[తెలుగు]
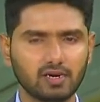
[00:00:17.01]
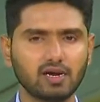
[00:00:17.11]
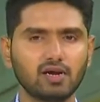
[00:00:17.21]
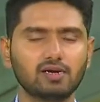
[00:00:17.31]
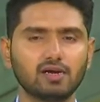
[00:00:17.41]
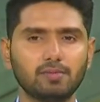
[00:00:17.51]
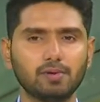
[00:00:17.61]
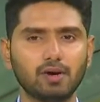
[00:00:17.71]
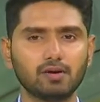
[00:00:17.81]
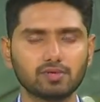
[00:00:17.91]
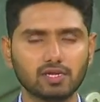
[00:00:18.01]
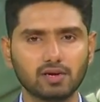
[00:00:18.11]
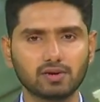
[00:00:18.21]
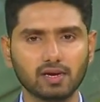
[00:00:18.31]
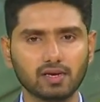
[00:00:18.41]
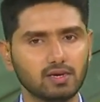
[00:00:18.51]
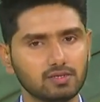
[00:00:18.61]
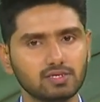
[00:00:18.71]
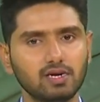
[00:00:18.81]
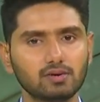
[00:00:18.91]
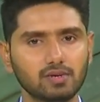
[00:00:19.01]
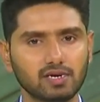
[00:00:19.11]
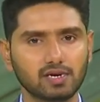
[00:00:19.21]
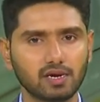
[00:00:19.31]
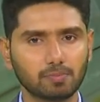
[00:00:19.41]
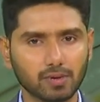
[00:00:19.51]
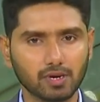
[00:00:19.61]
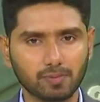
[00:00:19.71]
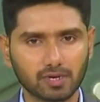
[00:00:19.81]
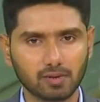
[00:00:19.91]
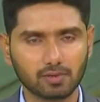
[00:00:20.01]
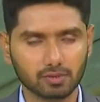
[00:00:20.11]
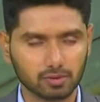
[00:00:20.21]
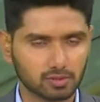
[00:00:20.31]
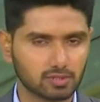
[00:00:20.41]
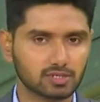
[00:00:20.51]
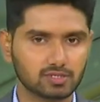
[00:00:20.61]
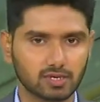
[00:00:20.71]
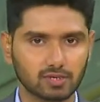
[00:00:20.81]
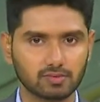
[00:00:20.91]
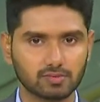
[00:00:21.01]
ఎన్టీఆర్ అంటే అభిమానం ఉంది కనుక జిల్లాకు ఎన్టీఆర్ పేరు పెట్టామంటూ గుర్తు చేశారు